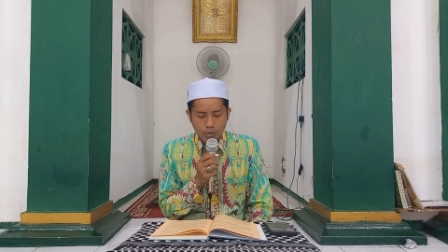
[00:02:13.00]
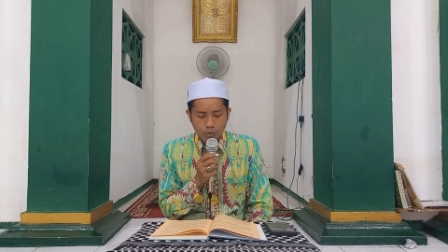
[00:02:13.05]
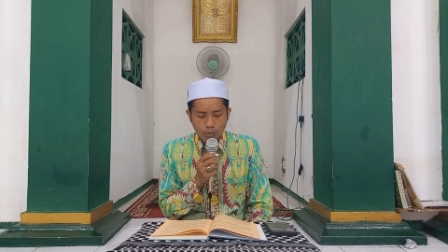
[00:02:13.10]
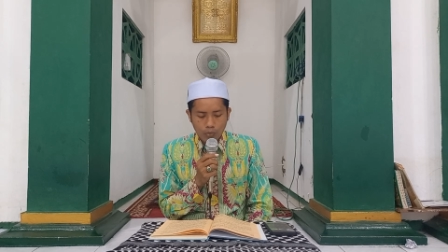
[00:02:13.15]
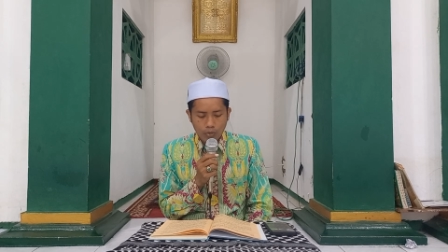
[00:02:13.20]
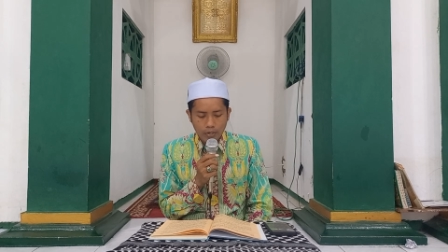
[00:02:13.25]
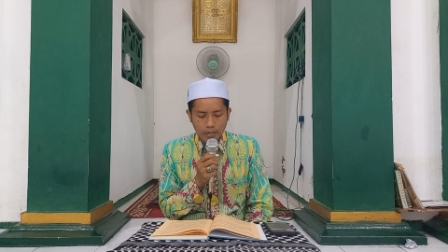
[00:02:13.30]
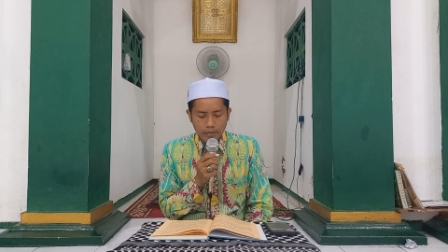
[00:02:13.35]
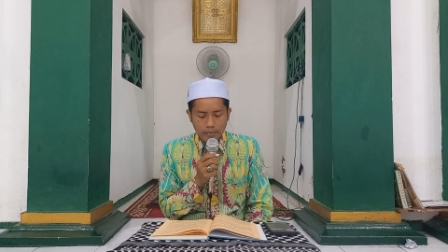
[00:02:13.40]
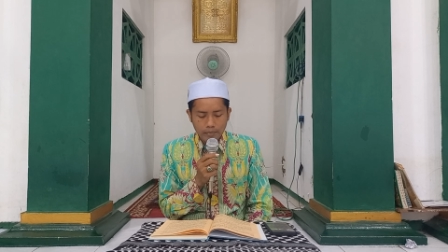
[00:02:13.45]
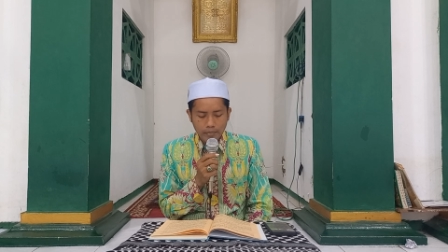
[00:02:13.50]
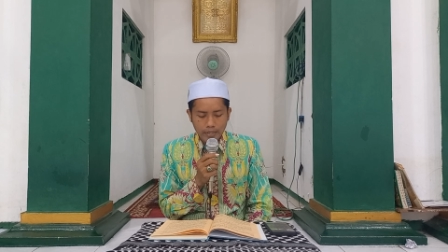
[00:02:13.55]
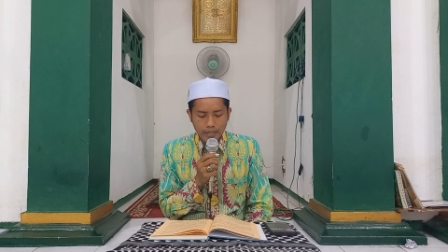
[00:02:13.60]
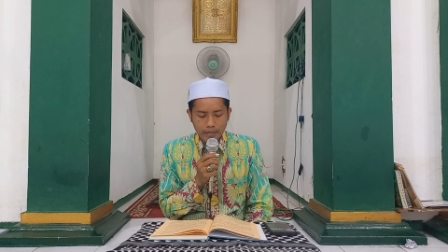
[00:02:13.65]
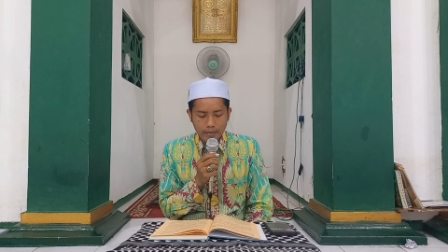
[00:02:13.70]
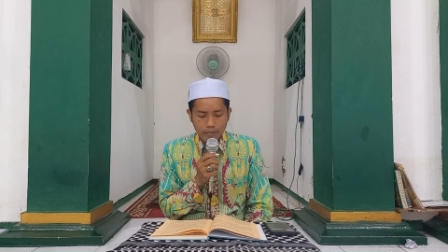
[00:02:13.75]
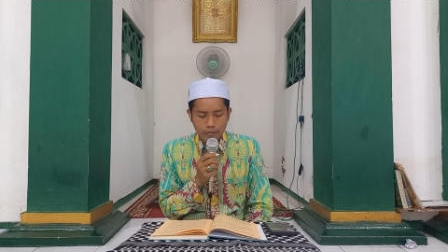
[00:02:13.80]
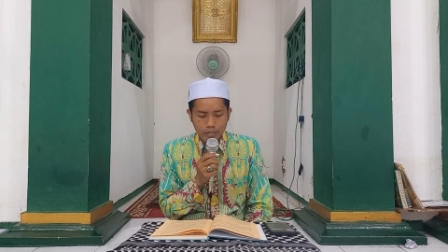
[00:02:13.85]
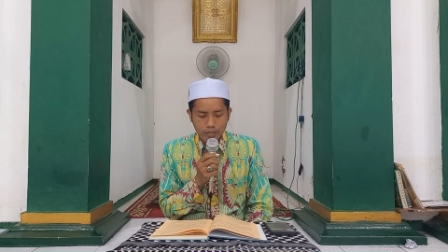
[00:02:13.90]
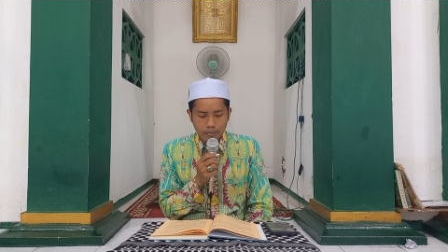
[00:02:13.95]
wa ma
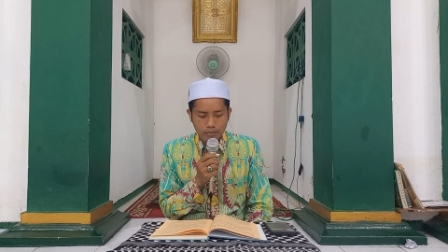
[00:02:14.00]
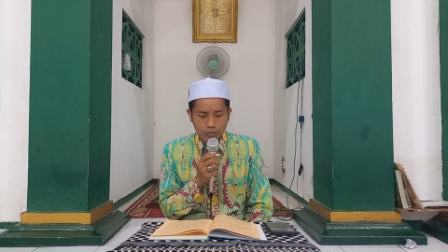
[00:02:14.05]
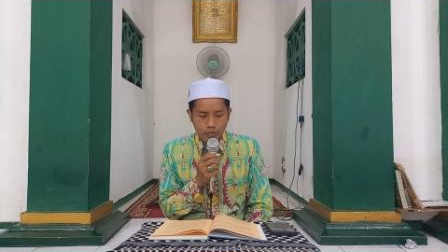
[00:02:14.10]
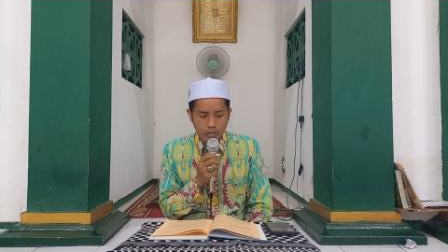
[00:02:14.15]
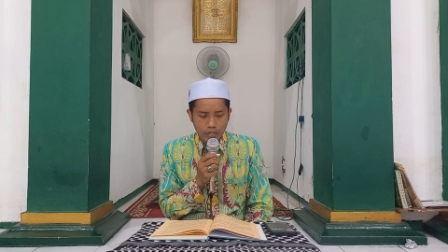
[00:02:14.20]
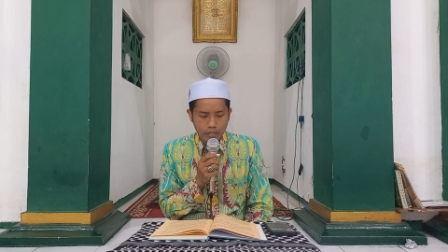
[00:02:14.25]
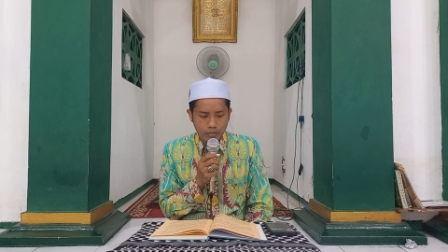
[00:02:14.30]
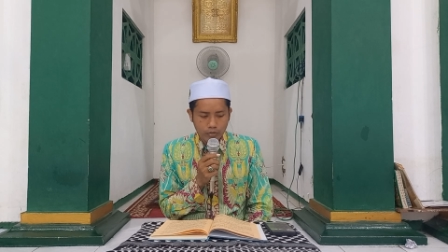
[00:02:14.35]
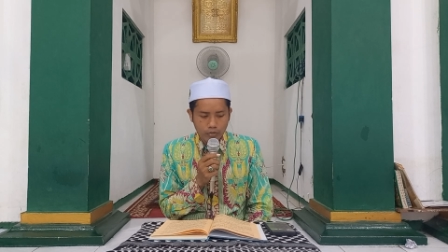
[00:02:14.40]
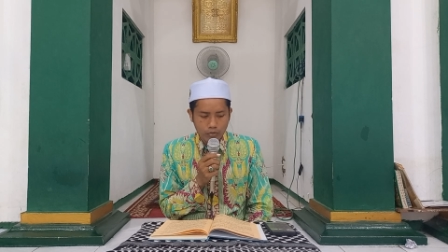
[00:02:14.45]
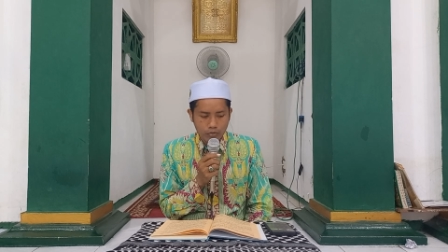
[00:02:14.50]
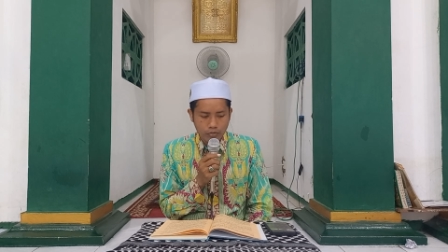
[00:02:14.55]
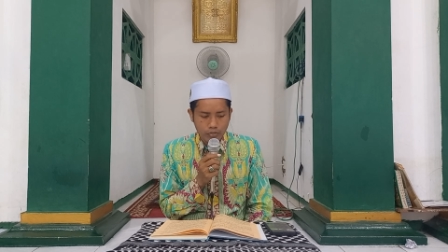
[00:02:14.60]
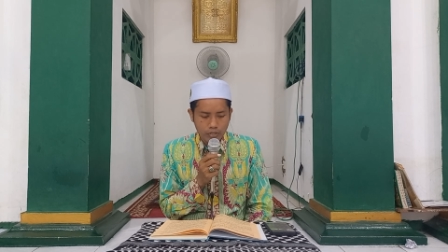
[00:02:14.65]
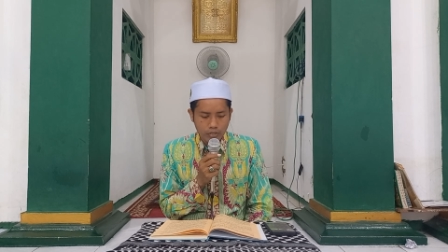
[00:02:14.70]
ban poletung